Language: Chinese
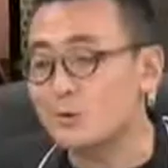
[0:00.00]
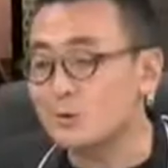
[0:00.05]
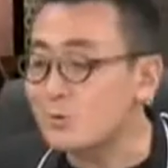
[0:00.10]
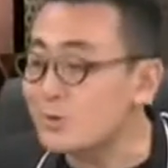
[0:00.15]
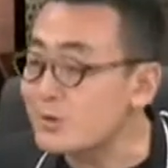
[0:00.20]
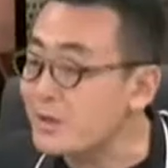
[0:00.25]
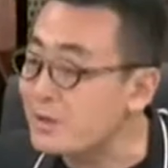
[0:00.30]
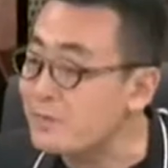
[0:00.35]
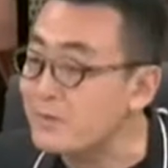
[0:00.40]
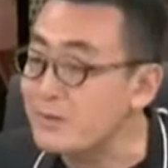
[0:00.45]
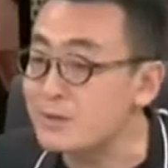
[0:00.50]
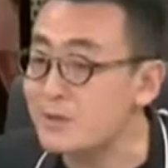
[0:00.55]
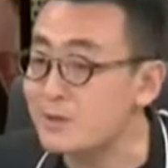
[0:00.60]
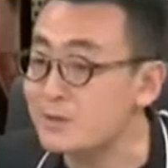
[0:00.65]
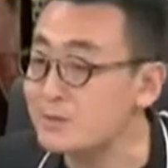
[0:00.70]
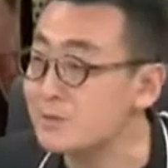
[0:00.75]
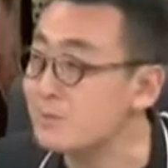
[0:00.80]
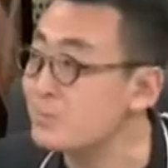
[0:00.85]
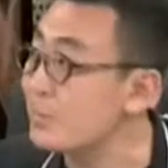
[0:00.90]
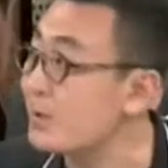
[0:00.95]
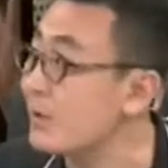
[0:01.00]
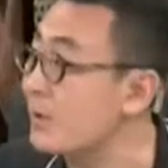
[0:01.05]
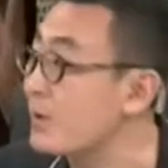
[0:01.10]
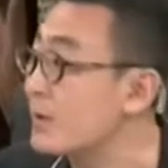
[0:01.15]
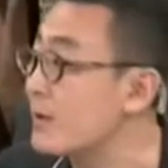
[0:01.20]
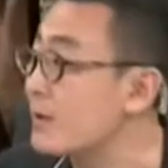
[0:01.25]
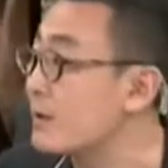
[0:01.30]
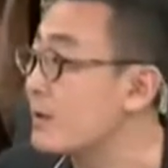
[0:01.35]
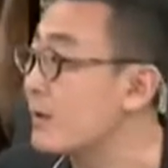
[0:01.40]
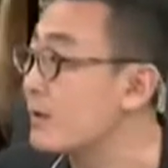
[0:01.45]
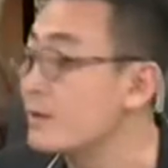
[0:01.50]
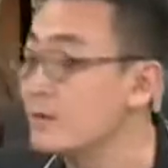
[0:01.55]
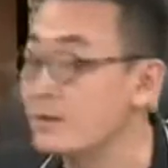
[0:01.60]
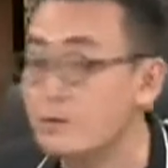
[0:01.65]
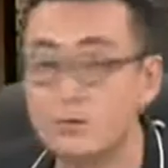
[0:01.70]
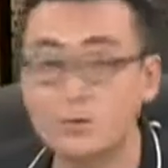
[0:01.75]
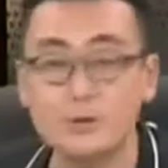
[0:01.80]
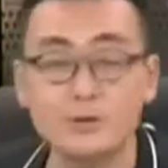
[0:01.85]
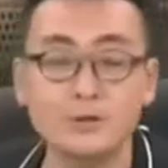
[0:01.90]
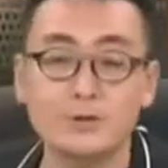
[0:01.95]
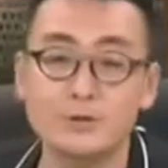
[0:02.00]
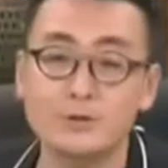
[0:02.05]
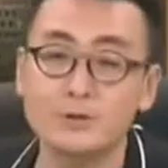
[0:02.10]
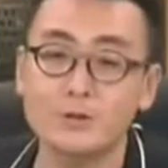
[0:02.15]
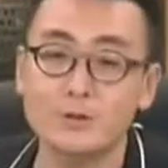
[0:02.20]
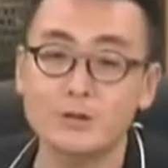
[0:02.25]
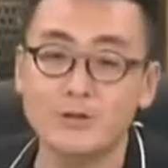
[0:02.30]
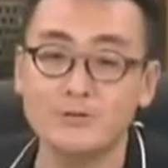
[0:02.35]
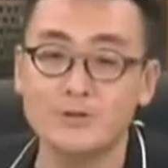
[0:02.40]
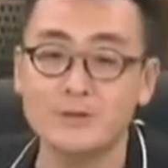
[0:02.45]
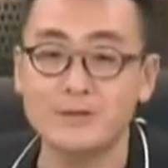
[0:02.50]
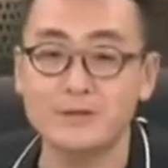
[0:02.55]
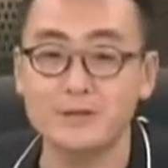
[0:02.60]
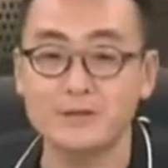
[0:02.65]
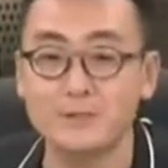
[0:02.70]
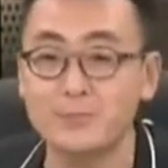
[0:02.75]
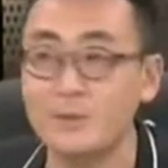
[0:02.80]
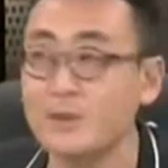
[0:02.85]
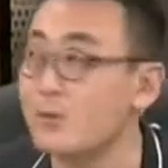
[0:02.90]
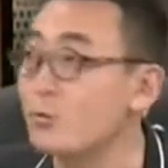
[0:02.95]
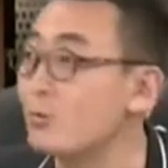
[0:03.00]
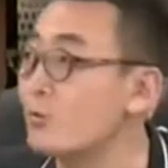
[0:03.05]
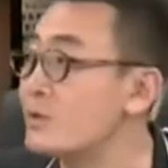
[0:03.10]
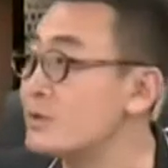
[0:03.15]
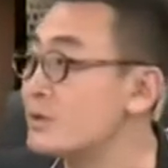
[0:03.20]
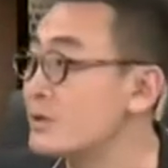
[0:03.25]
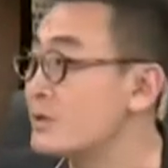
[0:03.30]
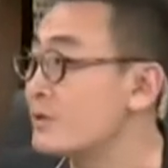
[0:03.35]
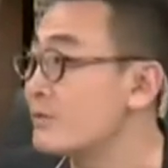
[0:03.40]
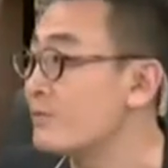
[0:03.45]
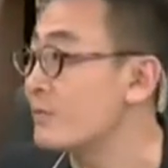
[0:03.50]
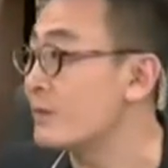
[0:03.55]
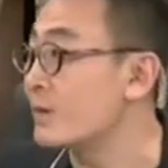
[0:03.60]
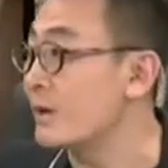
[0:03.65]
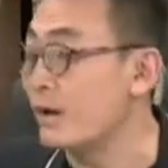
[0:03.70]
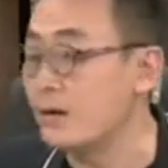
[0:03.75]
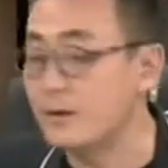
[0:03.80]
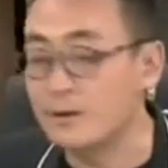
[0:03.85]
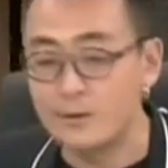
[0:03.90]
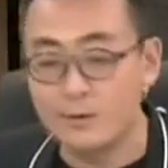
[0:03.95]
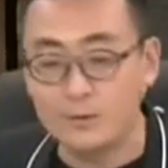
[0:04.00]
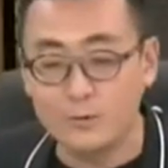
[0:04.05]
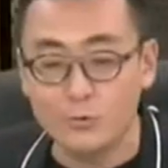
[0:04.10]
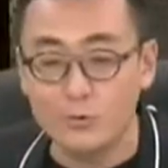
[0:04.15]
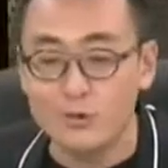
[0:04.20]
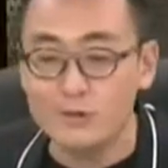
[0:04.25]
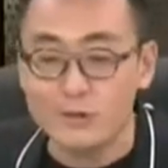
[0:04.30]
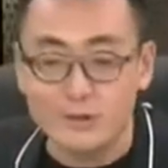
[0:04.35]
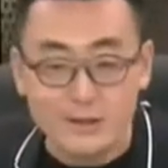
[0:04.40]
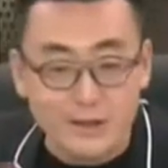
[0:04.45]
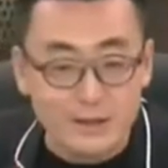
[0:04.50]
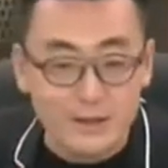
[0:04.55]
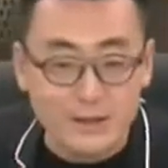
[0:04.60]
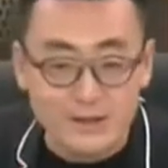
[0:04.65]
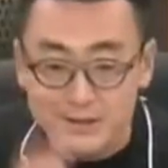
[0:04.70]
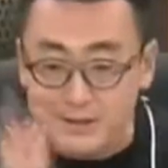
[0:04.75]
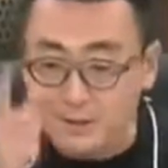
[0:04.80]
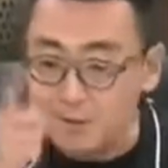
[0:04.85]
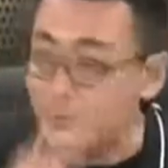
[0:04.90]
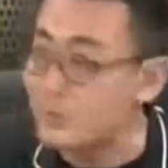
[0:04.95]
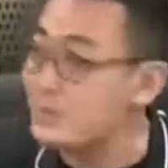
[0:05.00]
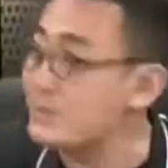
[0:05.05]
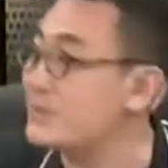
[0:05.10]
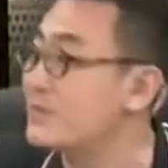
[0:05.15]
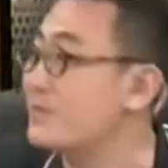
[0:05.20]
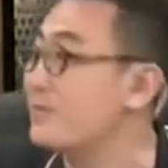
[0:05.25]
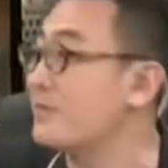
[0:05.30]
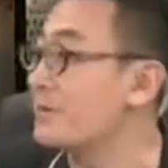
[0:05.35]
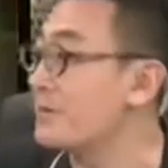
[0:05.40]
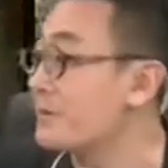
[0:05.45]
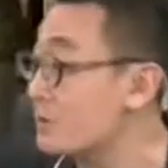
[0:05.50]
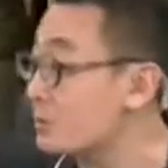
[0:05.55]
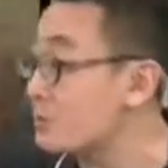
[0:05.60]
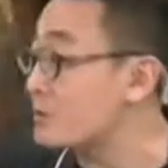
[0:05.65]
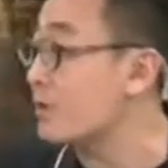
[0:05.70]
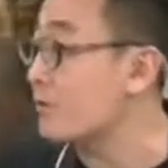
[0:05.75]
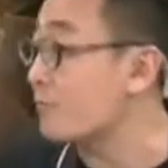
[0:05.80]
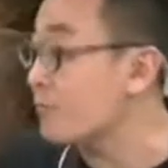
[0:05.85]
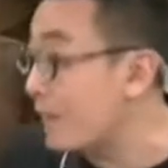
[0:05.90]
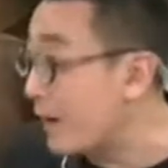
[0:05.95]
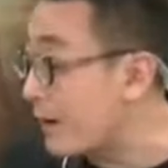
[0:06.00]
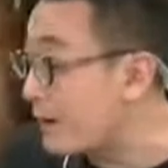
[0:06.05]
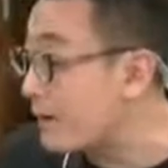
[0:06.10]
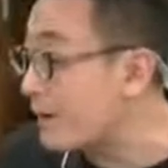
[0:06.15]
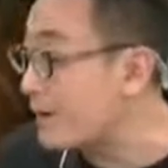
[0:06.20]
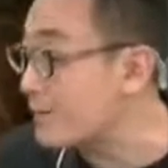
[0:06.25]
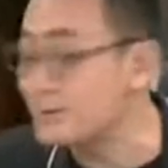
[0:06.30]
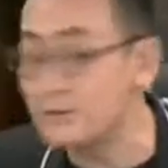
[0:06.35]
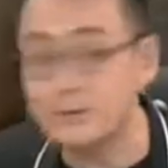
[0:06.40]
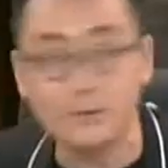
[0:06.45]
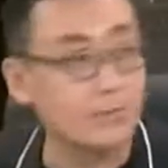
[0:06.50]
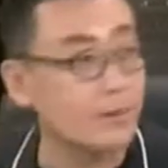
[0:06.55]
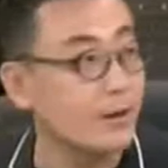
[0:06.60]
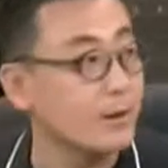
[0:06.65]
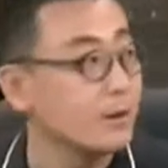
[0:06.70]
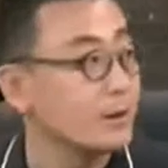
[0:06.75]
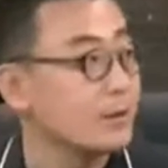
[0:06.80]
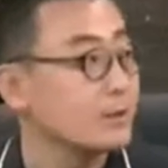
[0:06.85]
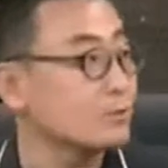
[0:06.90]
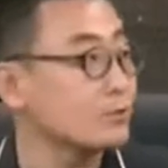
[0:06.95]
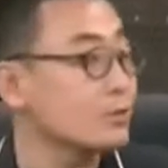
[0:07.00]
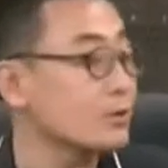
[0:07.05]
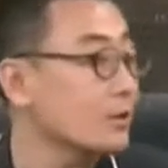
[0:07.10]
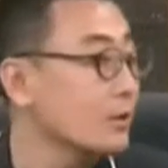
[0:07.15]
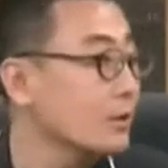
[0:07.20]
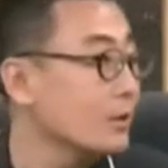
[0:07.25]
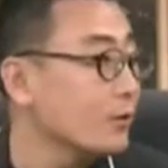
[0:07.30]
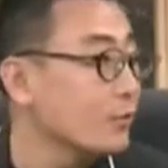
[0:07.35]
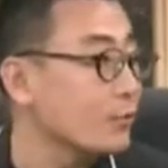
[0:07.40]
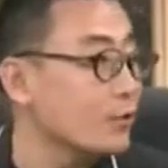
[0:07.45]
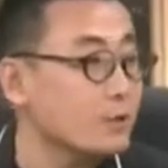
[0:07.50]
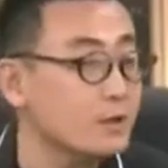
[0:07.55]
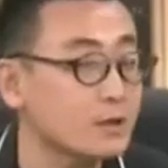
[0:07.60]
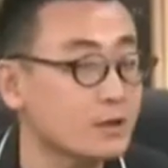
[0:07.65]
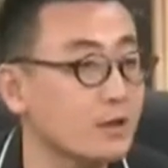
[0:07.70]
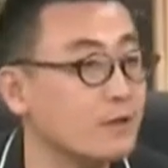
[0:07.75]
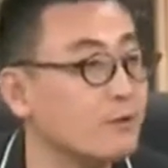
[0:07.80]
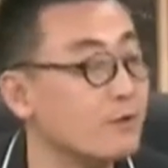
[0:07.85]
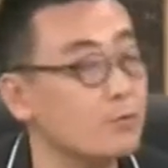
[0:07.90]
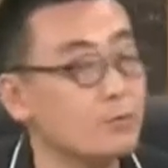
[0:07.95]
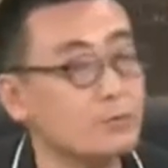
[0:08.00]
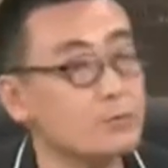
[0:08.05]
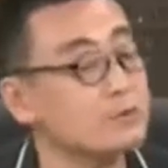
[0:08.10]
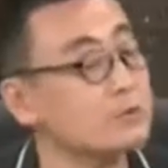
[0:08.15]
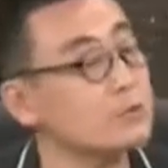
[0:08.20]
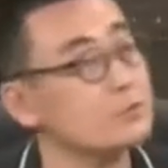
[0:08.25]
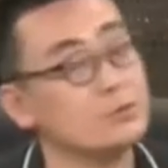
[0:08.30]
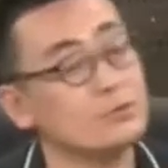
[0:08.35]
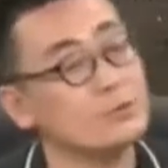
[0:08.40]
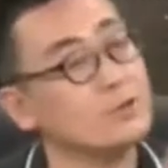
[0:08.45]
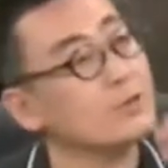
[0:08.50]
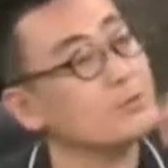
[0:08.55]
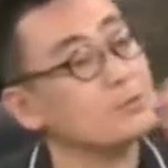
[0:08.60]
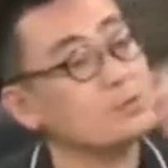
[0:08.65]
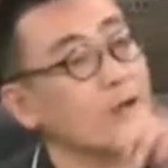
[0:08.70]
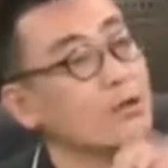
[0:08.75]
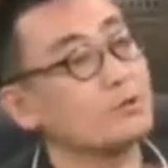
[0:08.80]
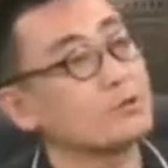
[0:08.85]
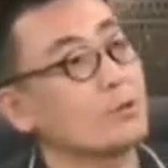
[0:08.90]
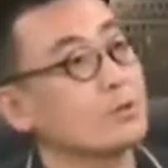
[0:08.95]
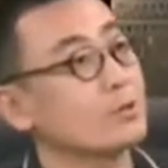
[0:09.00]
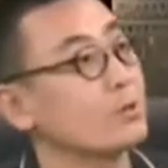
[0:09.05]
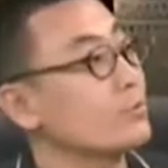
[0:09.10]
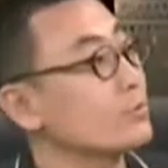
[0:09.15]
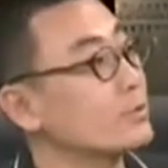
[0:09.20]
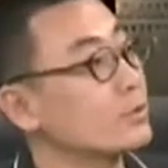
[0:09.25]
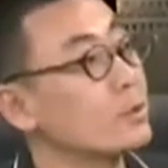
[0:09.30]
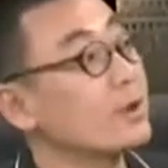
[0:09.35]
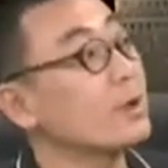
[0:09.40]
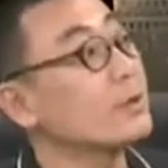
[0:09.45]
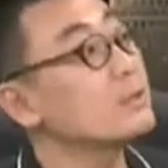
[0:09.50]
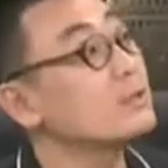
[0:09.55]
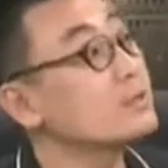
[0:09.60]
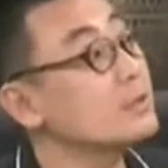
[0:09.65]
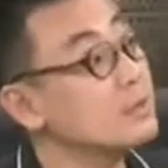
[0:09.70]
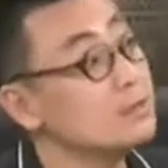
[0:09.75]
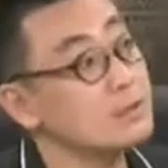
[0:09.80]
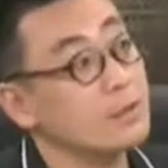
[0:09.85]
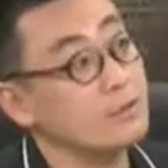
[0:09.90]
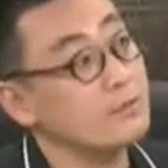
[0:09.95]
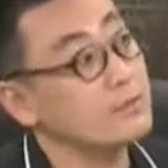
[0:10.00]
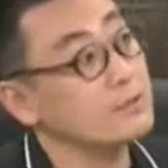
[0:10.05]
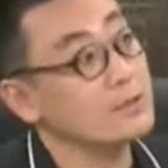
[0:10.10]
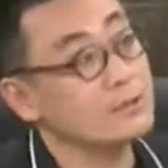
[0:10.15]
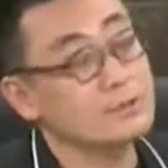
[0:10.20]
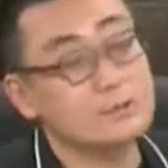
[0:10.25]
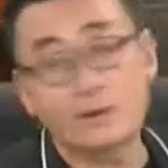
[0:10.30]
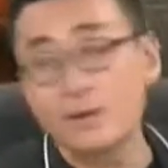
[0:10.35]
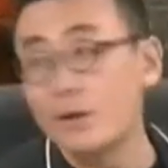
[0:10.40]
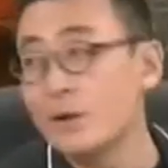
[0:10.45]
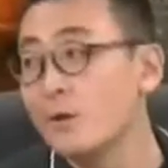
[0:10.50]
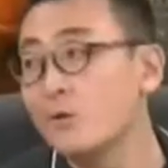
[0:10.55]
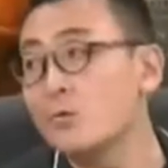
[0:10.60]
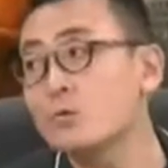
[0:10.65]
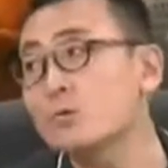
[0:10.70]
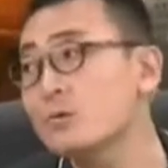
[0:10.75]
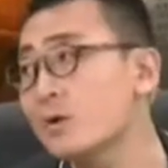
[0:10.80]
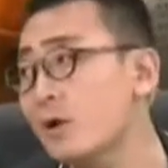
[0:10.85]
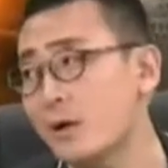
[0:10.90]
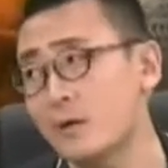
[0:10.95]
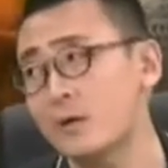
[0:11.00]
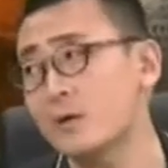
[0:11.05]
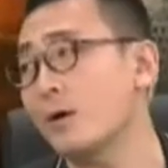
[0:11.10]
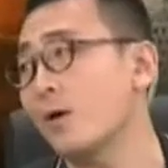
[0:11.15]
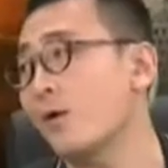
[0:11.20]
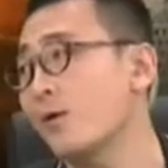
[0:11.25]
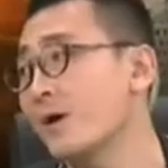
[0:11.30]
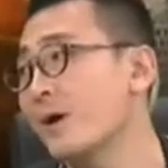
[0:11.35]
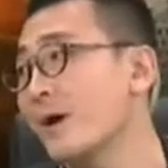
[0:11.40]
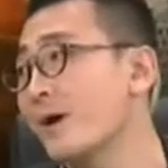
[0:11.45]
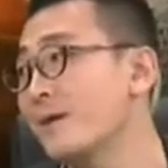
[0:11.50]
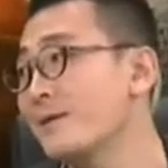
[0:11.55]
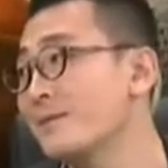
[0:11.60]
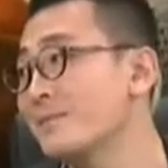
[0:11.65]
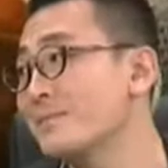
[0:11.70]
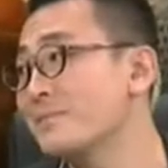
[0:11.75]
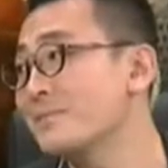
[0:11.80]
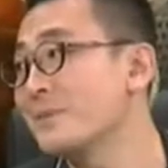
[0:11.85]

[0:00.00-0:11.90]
你说台湾电视不好看呢，或者你说台湾电视没有国际新闻呢，我这天天讲国际新闻的都讲烦了，你知道吗？所以我在台湾，我在酒店，我躺床上，我能看一天台湾电视，我觉得很好看。